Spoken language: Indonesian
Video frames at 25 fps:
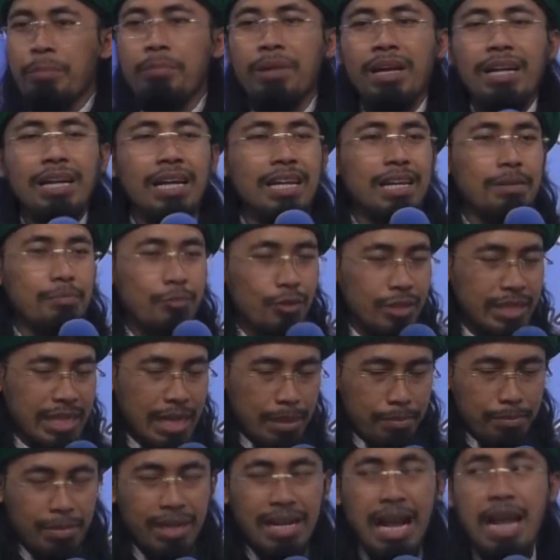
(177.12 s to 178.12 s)
Maka
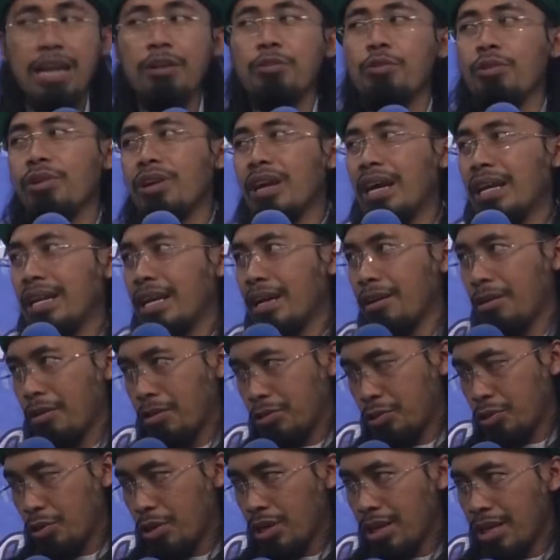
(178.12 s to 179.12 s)
kemudian mengangguk ke Allah
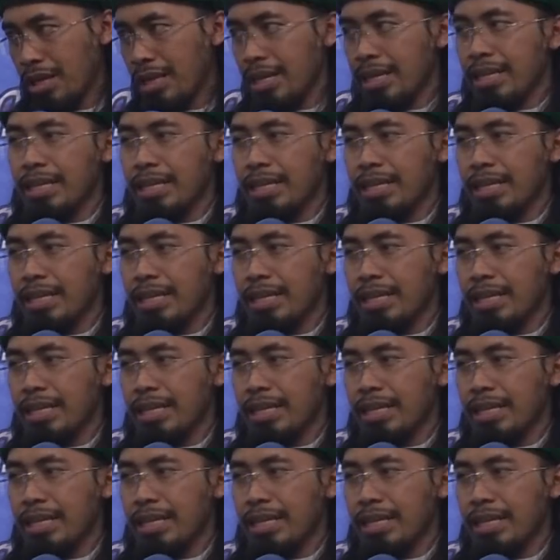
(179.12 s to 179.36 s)
Rasul.